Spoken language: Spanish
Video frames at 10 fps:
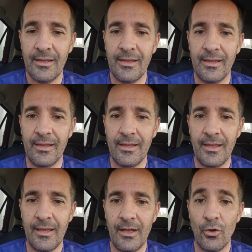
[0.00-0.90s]

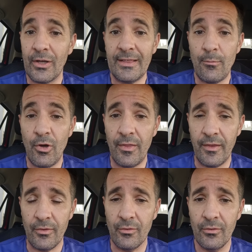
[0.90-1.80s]
eh, lo que estamos
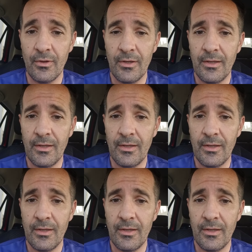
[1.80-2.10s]
haciendo.